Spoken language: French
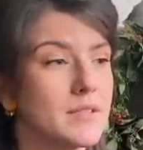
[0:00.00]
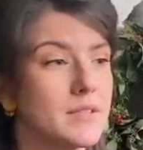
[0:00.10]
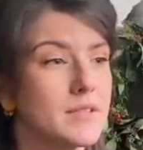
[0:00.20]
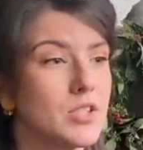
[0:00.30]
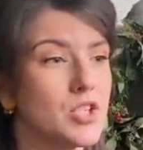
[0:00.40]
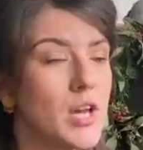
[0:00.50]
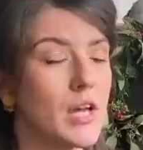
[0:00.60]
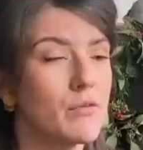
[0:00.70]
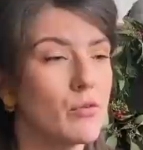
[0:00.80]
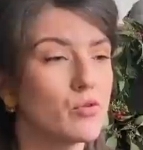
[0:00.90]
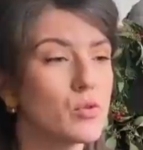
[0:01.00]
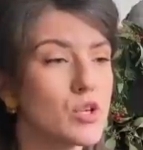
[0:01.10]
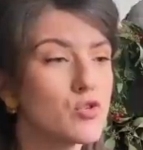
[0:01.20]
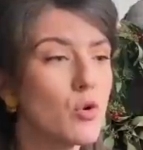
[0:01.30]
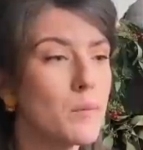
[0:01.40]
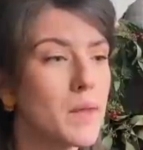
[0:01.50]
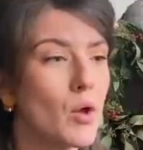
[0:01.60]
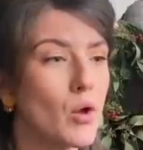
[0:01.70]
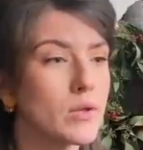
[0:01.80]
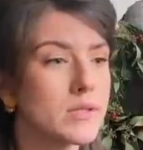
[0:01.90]
si, j'y arrive tous les jours, mais
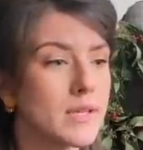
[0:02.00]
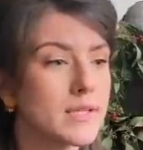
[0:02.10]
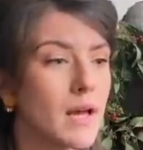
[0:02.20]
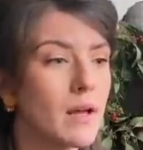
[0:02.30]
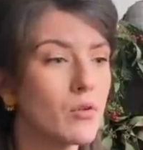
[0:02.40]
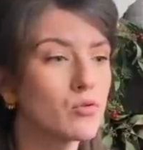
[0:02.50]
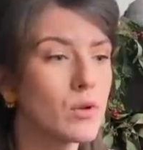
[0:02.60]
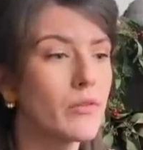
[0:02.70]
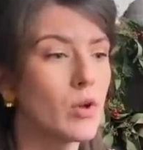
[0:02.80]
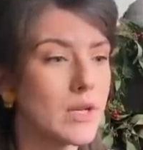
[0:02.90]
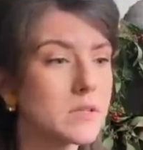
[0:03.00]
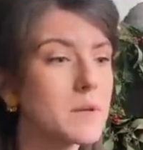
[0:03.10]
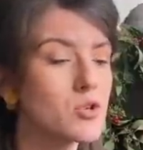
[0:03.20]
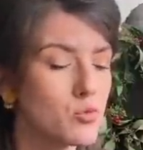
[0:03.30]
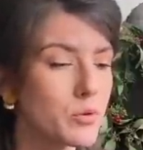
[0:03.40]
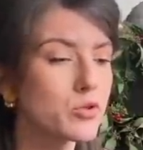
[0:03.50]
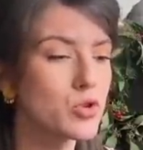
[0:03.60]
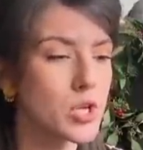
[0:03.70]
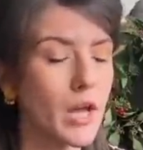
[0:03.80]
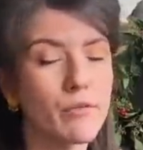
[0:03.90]
euh, ça sera en tout cas dans la semaine, je pense
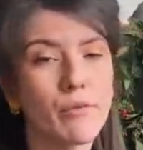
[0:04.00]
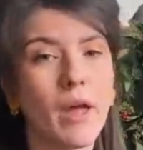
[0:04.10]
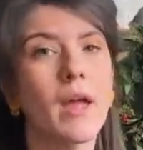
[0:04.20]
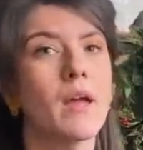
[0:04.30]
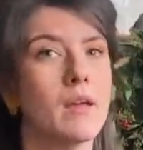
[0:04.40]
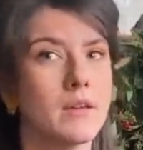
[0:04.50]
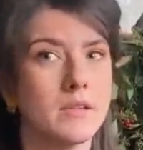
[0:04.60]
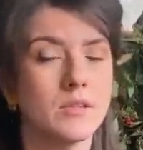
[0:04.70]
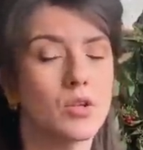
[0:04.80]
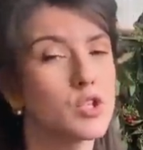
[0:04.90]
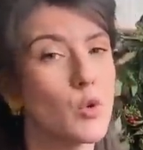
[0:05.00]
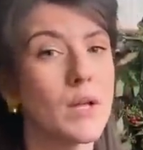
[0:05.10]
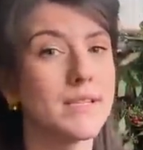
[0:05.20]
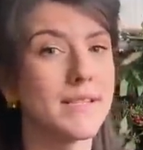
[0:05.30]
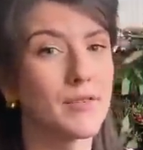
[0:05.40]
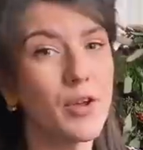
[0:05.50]
que j'y arriverai et sortiront à 17h.